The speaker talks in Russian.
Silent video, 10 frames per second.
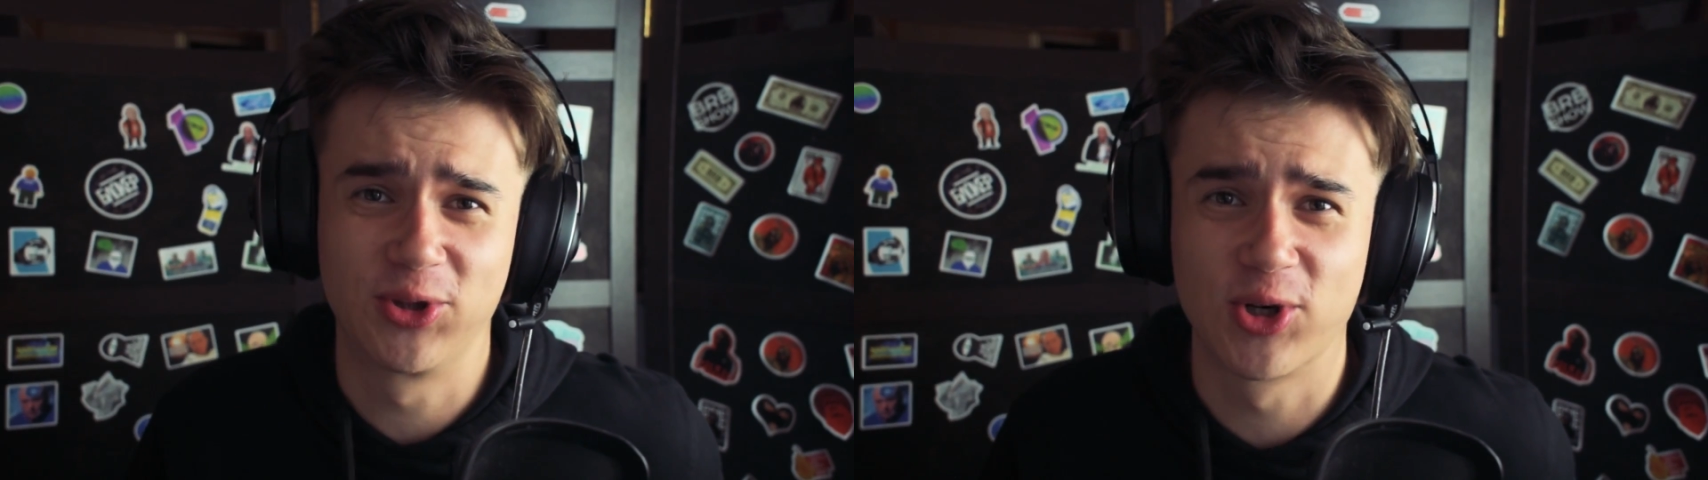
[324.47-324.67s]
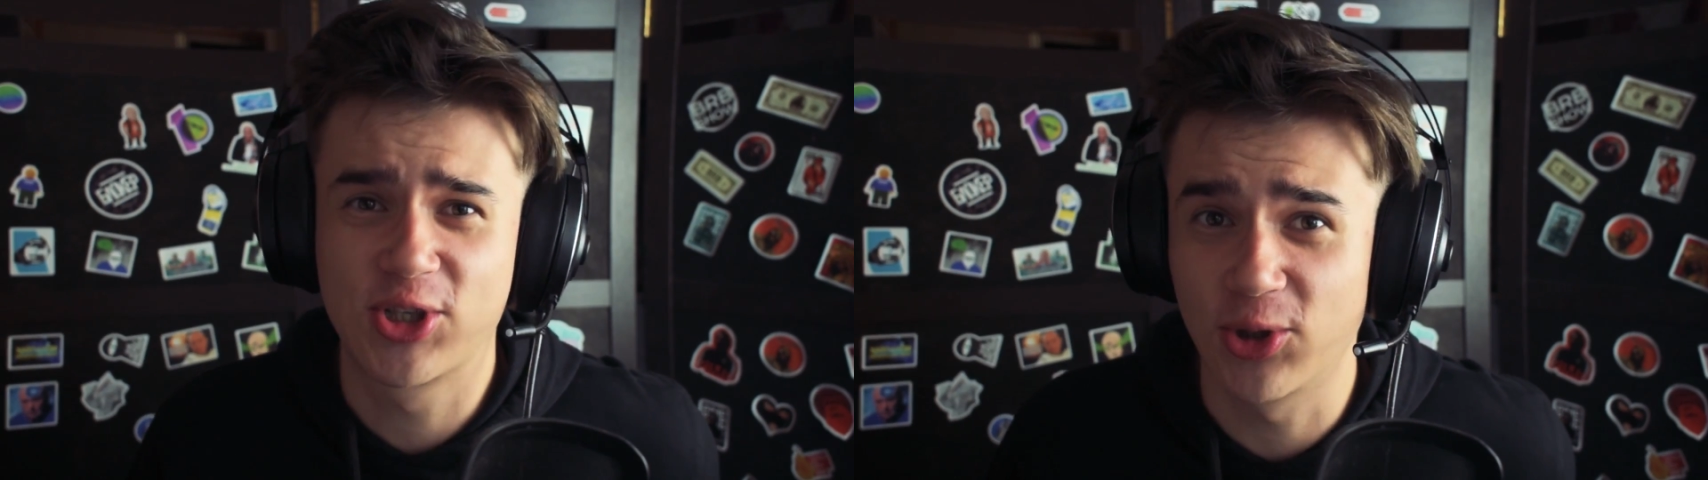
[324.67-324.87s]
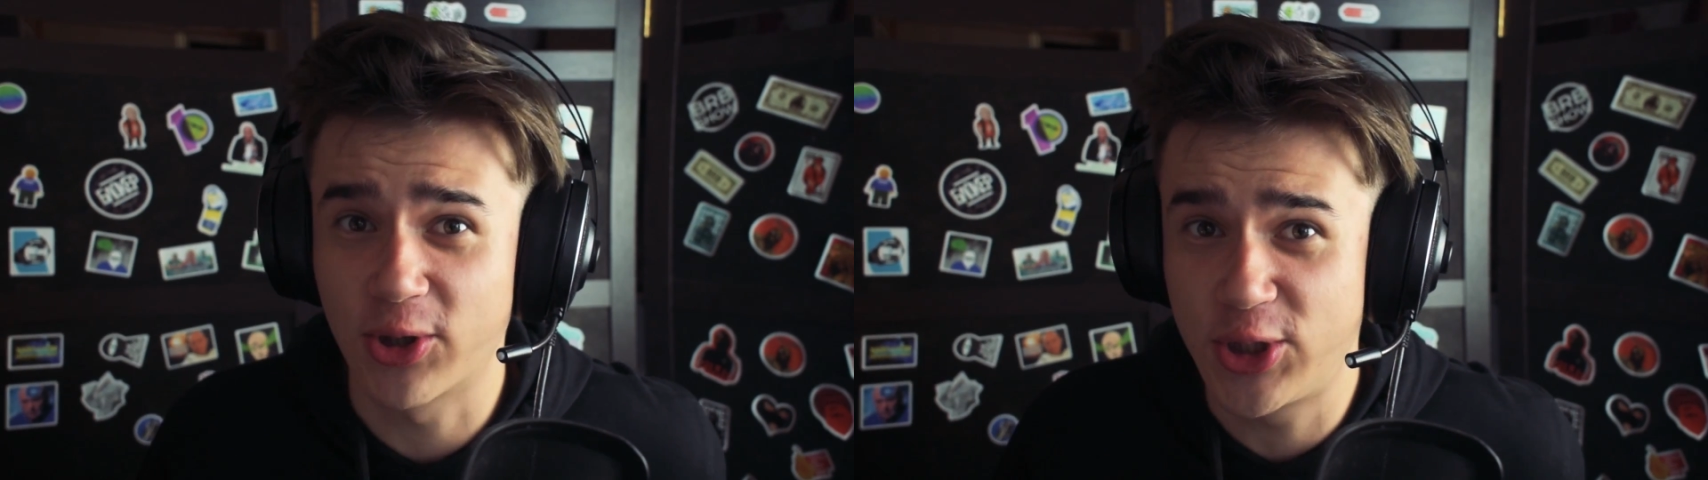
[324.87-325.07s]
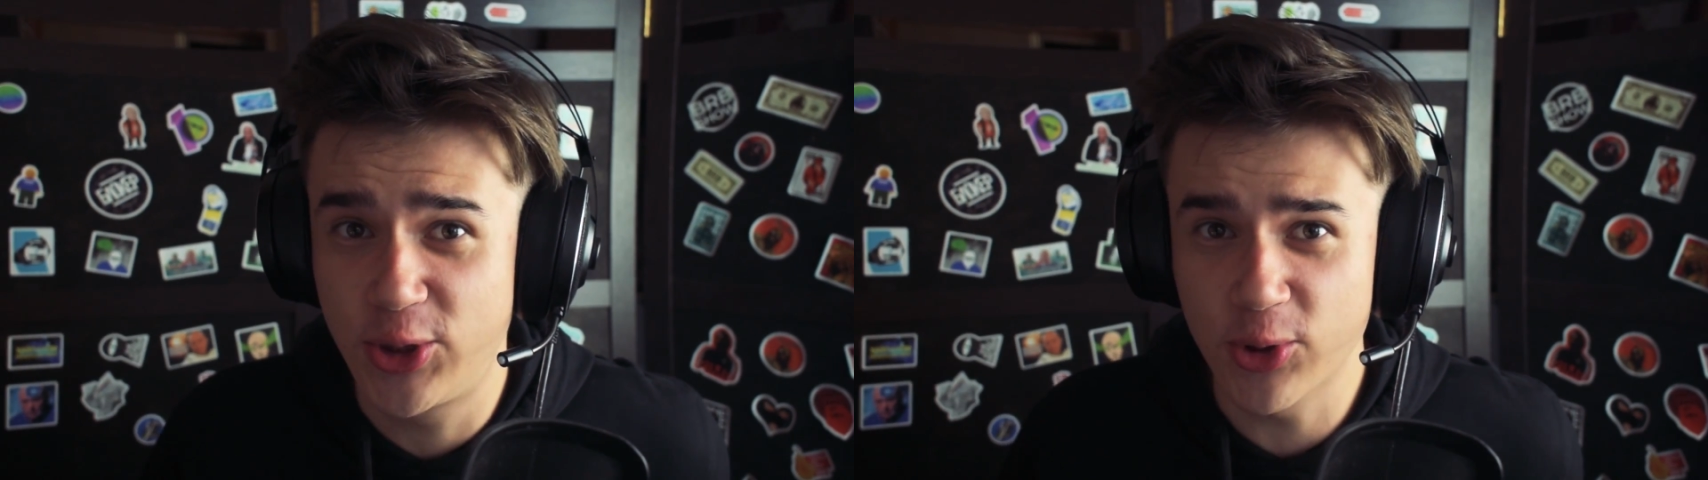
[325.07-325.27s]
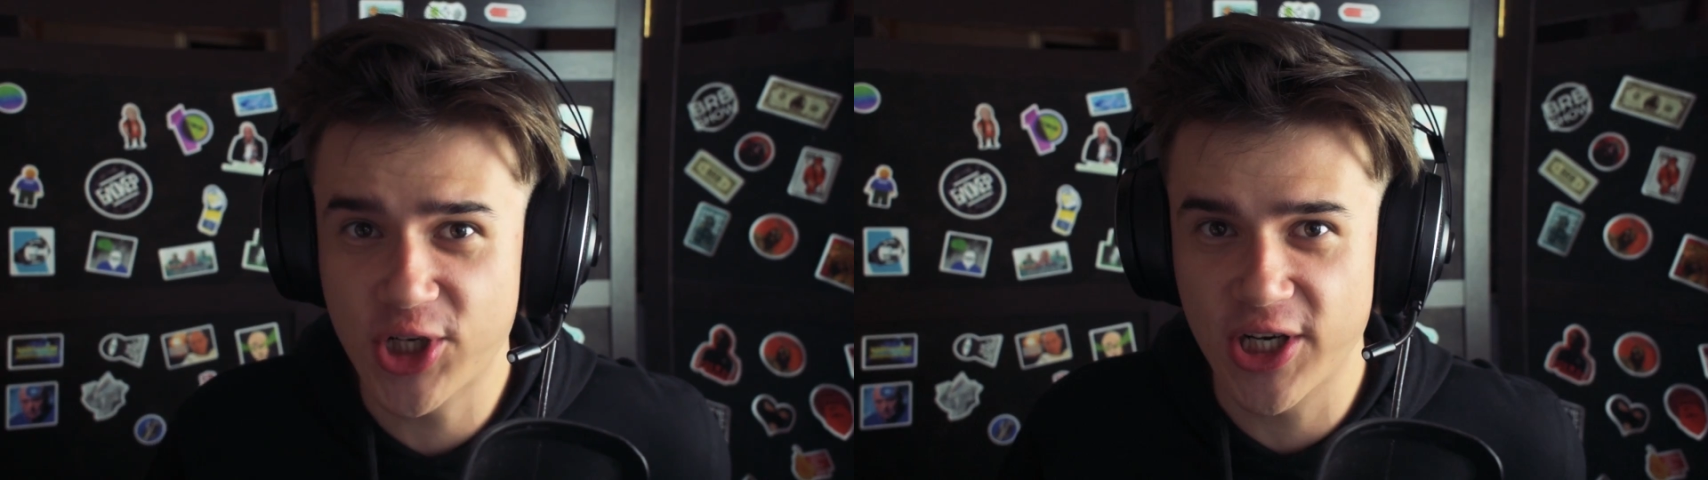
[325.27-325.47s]
То, что
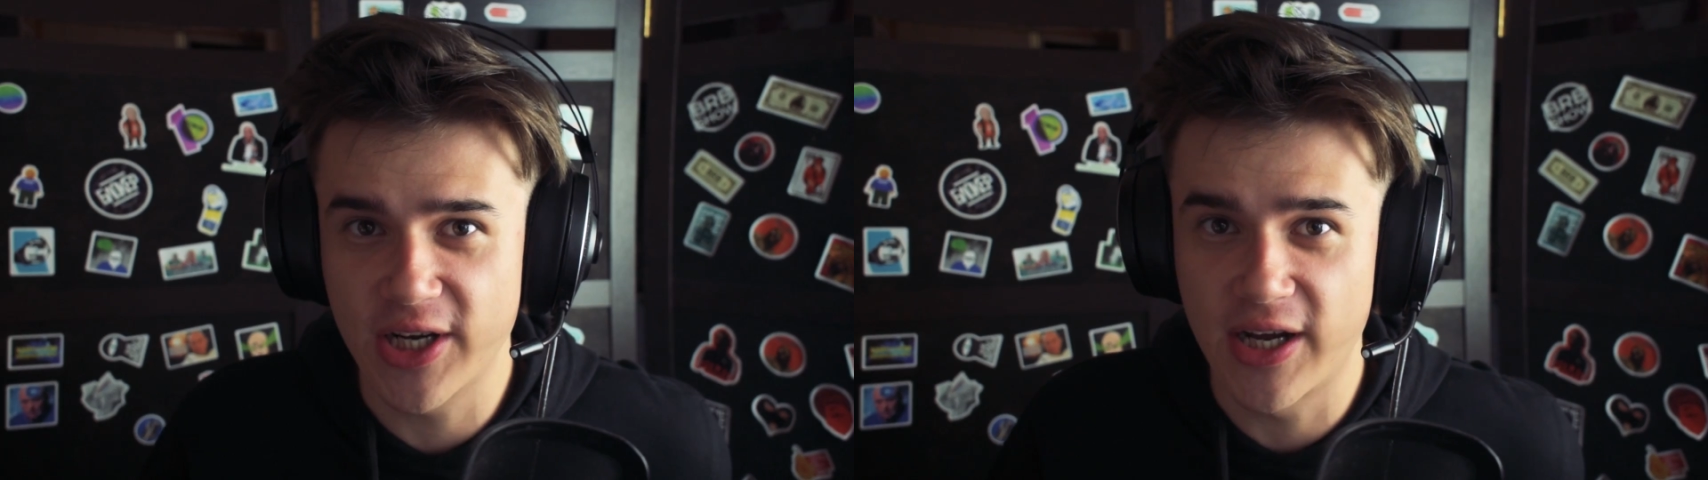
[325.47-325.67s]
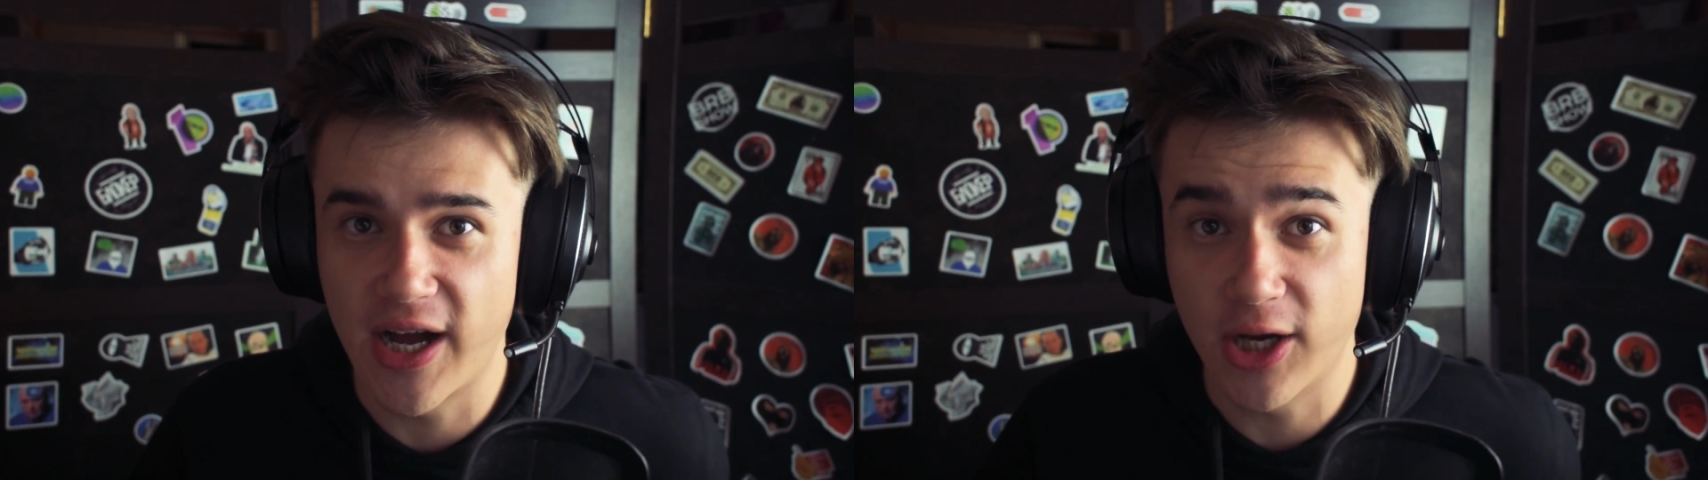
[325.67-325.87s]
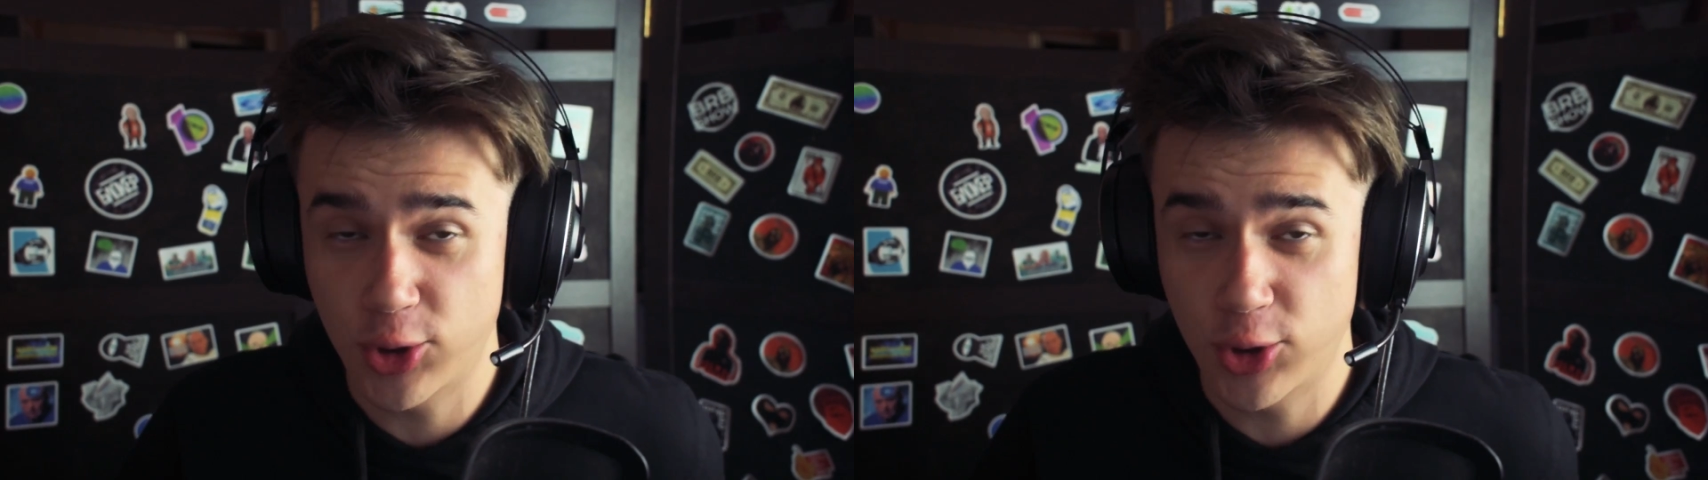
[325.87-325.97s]
Ксюша,